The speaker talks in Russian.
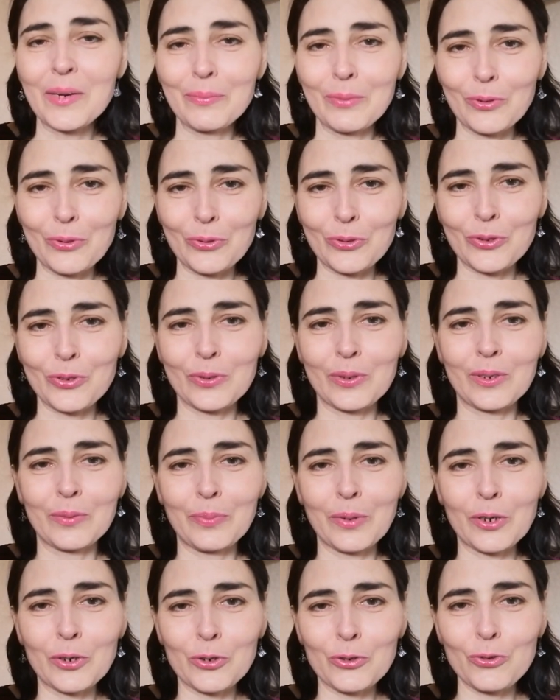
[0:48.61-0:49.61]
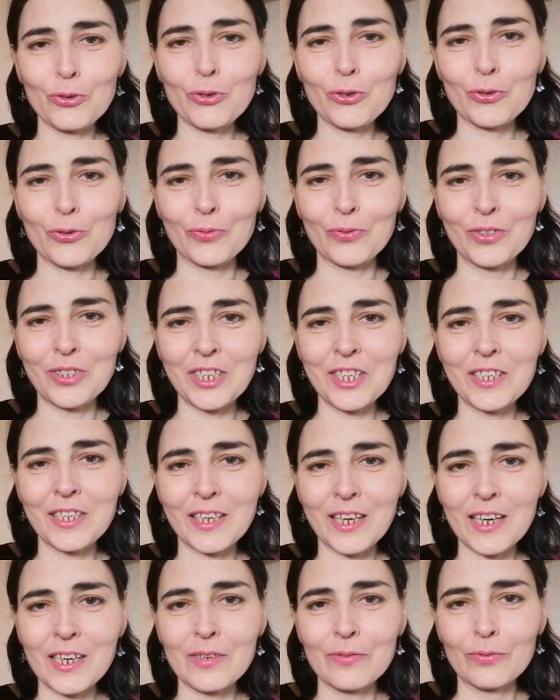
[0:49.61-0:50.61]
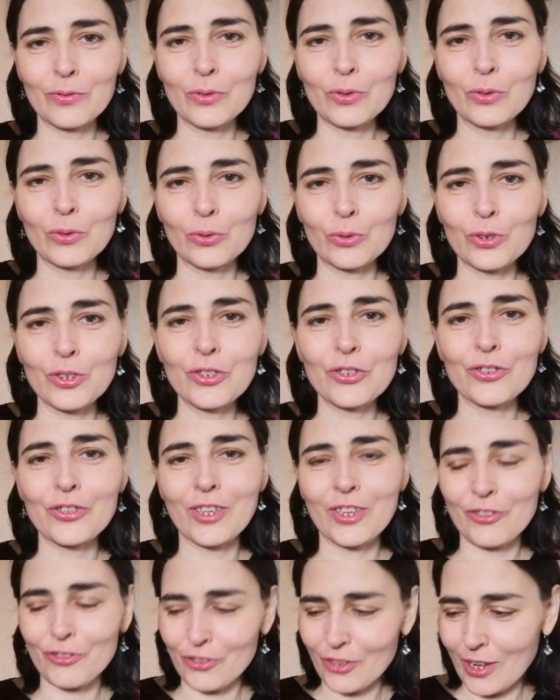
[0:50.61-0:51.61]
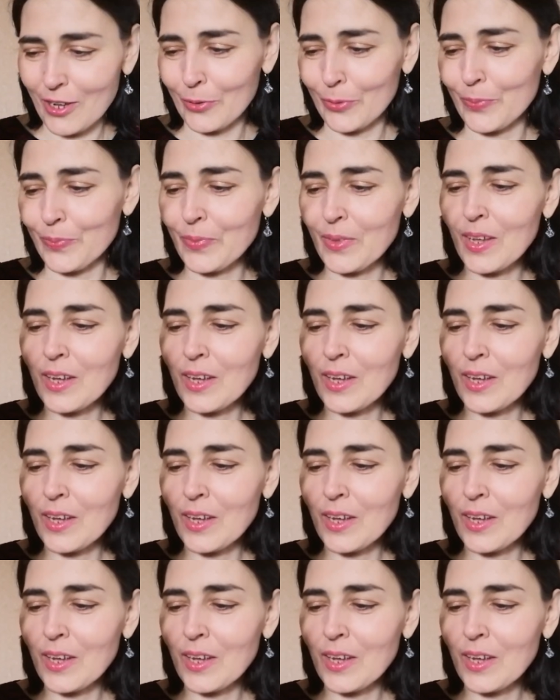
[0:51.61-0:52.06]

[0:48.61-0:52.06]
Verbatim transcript: Покус, э, по кружочку в день я его уничтожаю.